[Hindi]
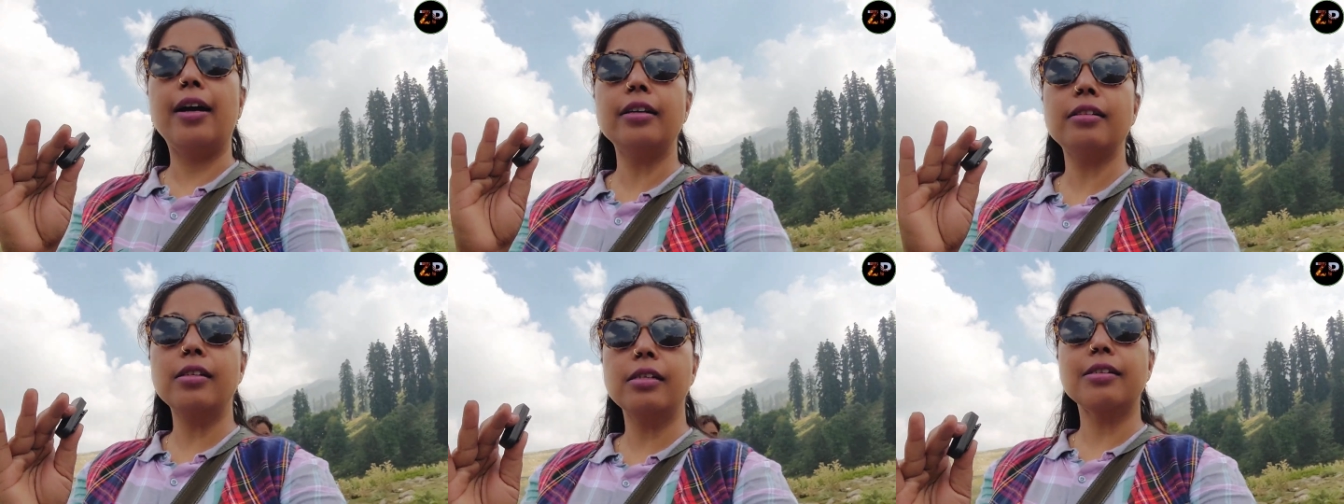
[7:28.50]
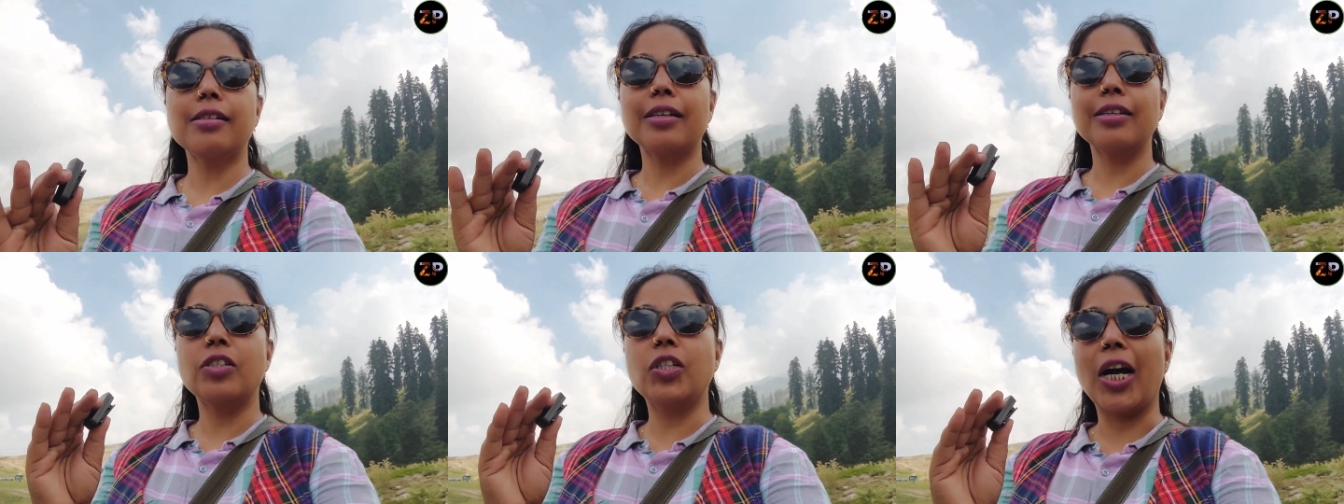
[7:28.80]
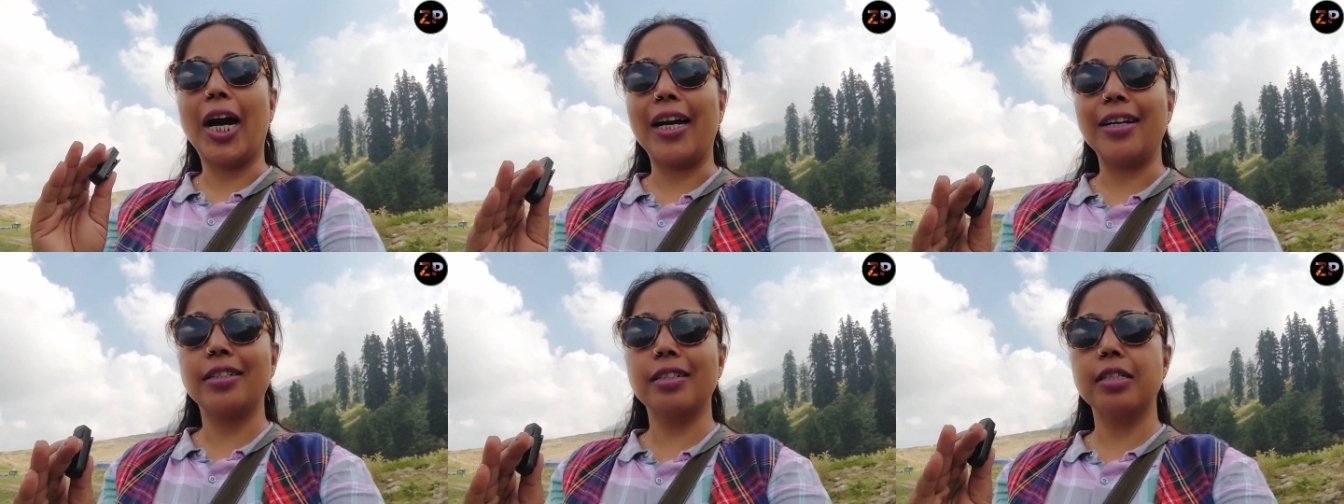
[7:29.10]
हर चीज़ का
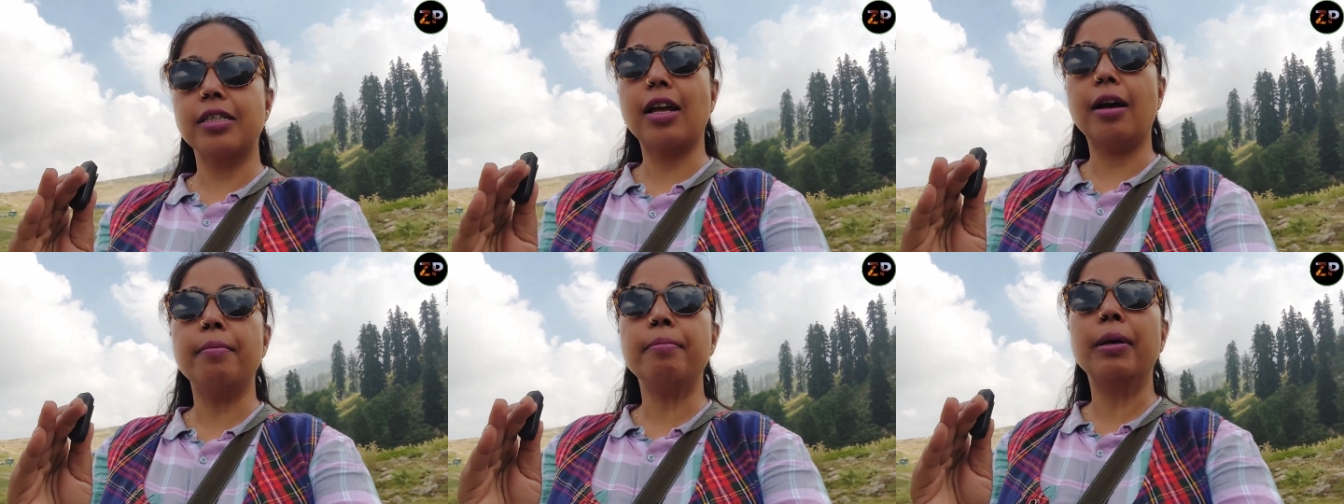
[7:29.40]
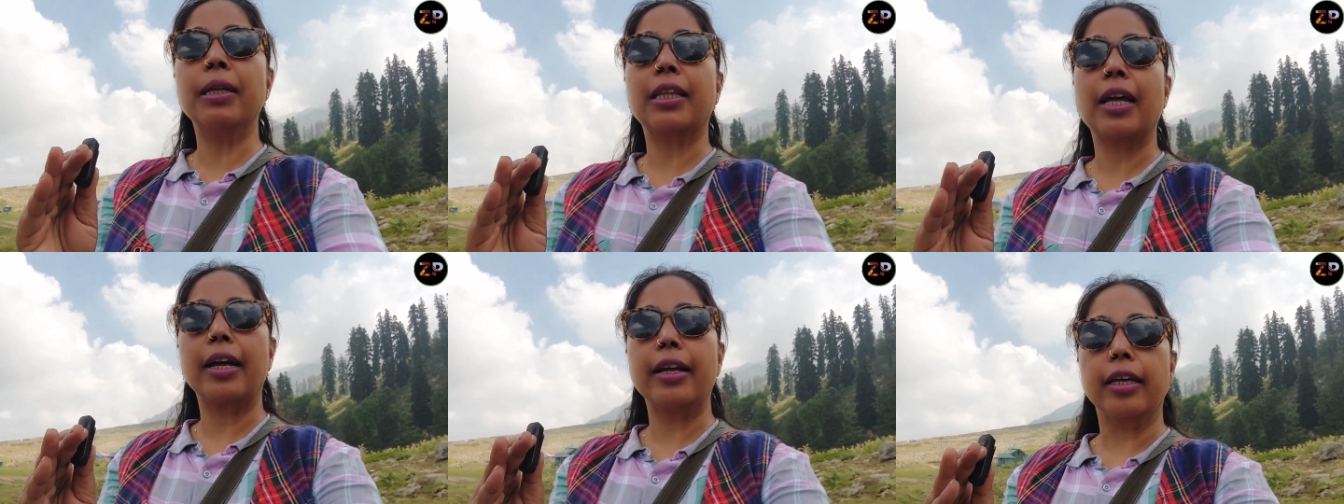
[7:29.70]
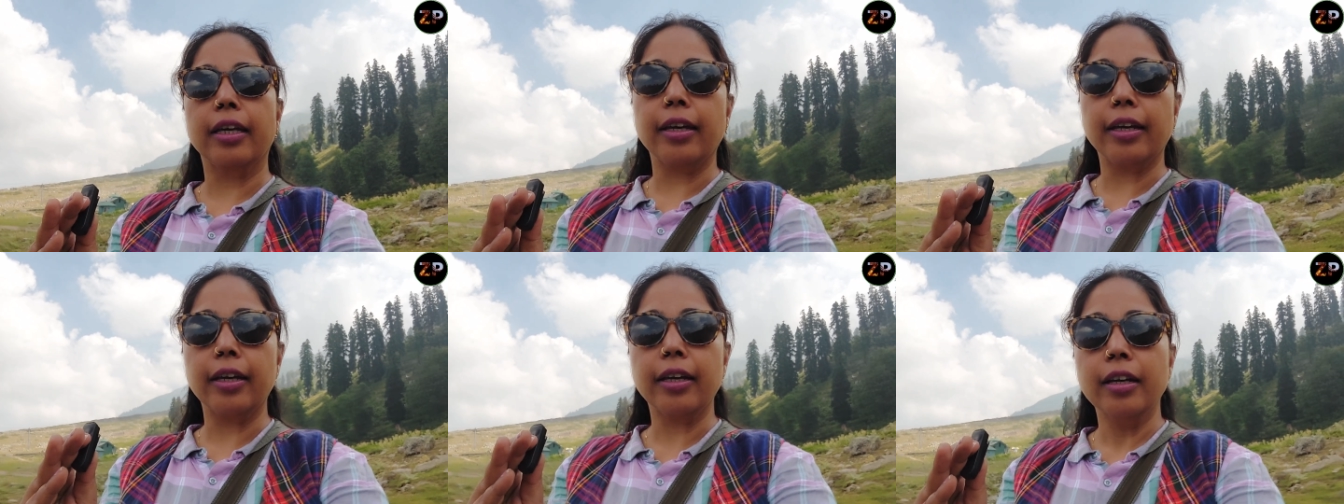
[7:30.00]
चार्जेस हम
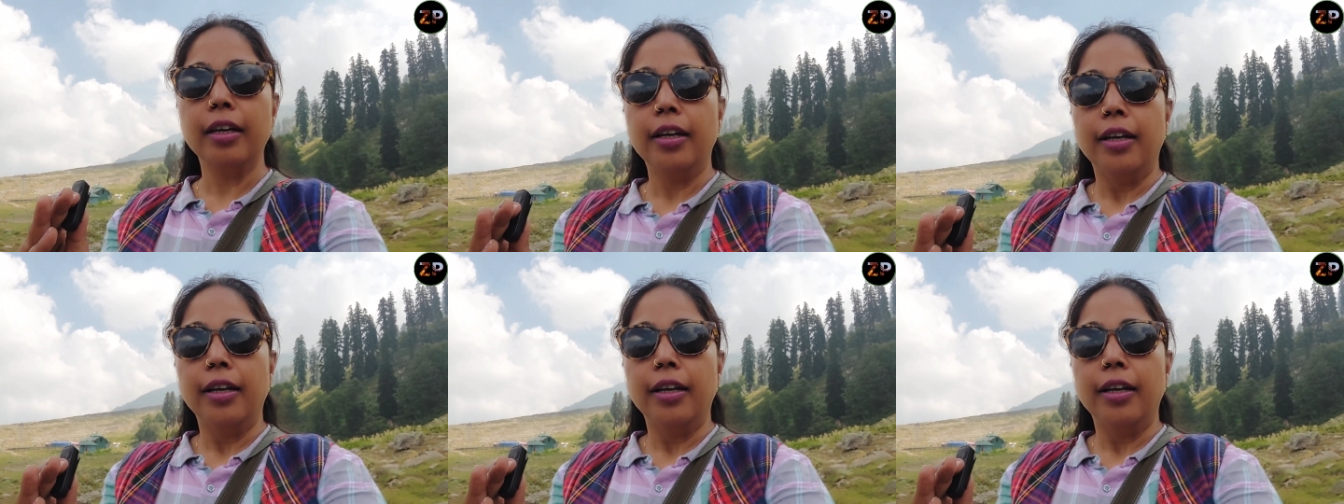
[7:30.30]
बताएंगे